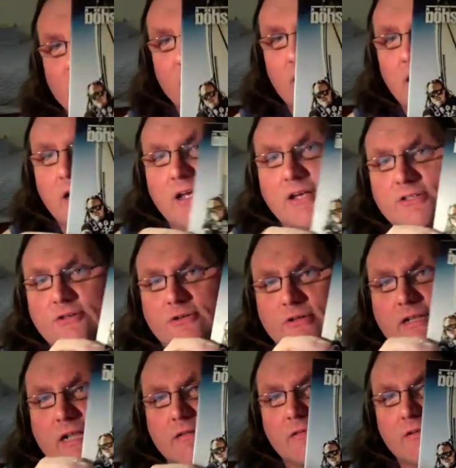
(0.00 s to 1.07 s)
ja? So,
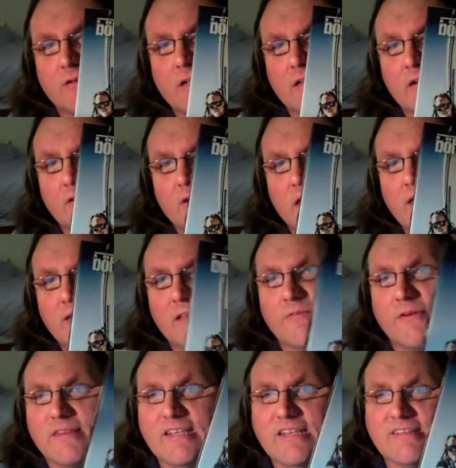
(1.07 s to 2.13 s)
und dann, und dann, und dann hieß das,
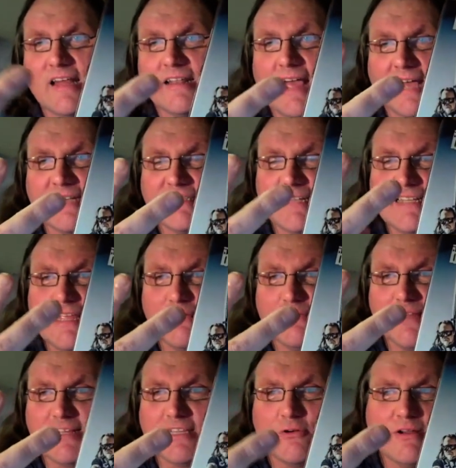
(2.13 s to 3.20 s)
was hieß denn, heißt denn hier
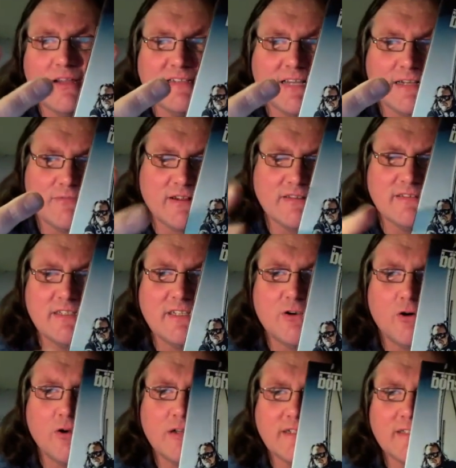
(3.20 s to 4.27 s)
Victory? Seit wann sind die
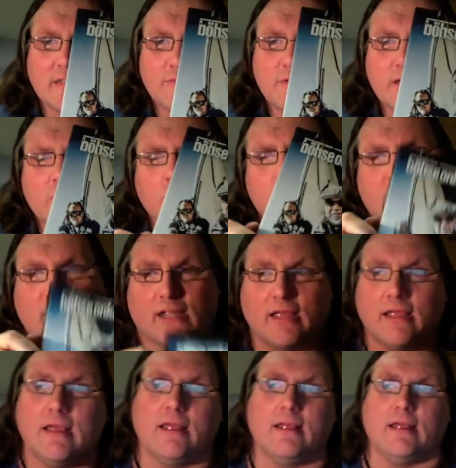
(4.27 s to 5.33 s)
Onkels denn Victory?
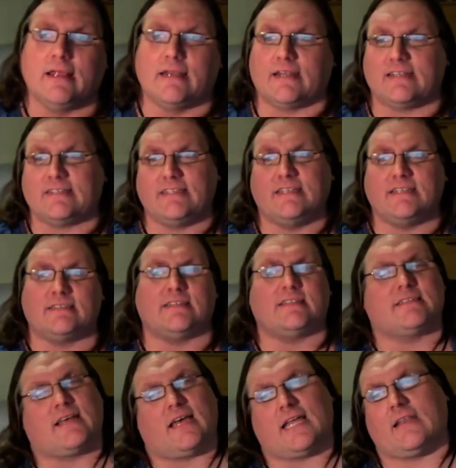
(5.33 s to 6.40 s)
Das hier ist
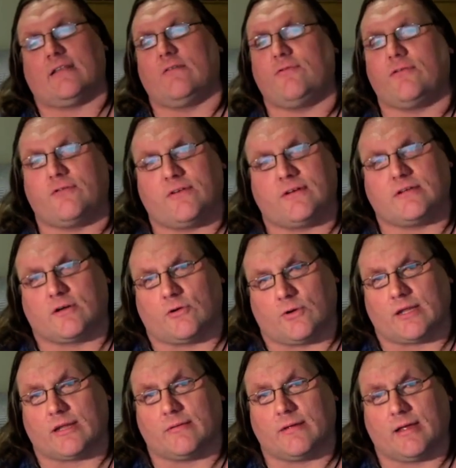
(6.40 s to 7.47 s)
das Zeichen für
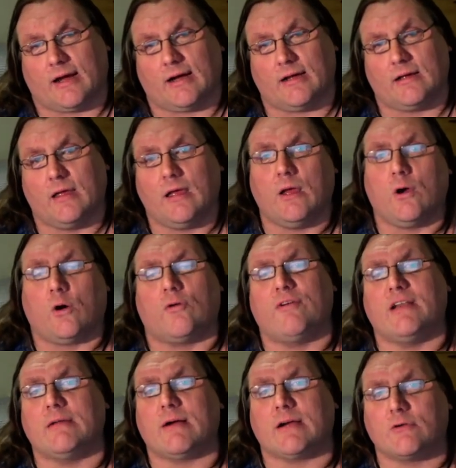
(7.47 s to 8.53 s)
Victory, ja? Und
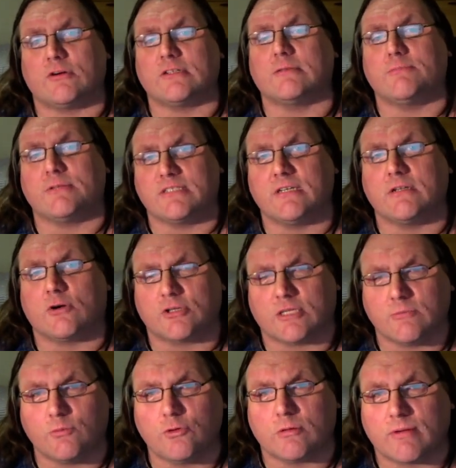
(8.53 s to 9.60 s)
wenn ihr mal kurz ein bisschen auch
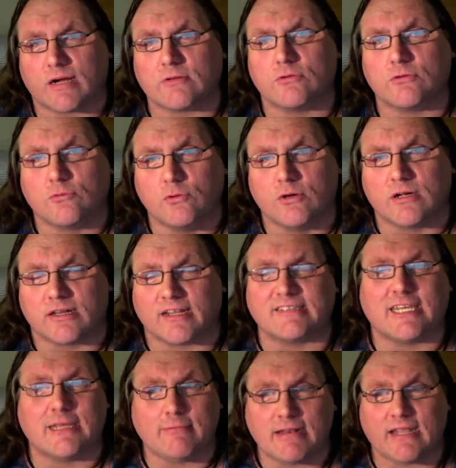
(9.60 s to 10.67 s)
die Mühe macht und googelt, es
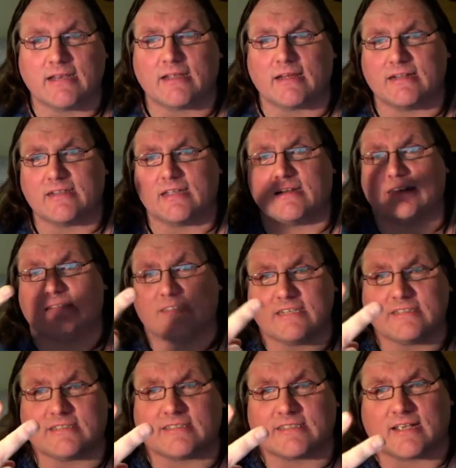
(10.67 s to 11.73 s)
gibt Länder, in denen ist
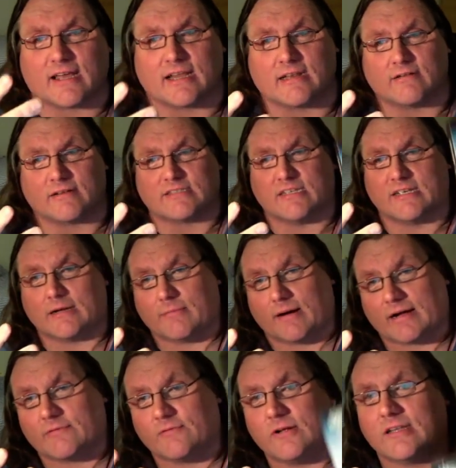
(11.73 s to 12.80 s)
dieses Zeichen, das hier
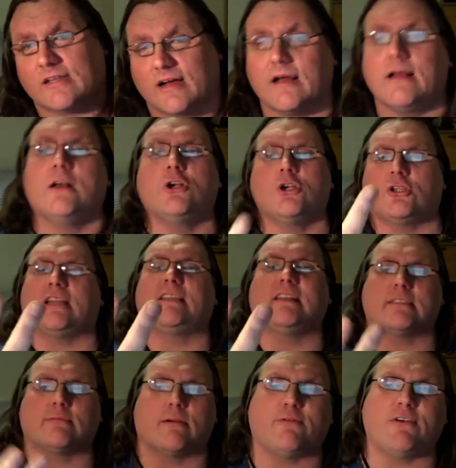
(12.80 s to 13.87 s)
gemacht wird, ja, steckt ihr
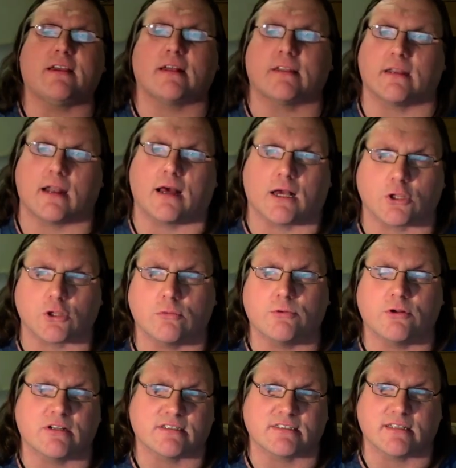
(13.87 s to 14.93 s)
zwei Finger in den Arsch, du
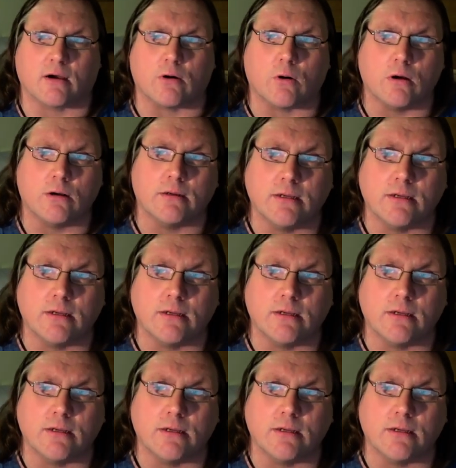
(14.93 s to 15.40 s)
blöde Sau.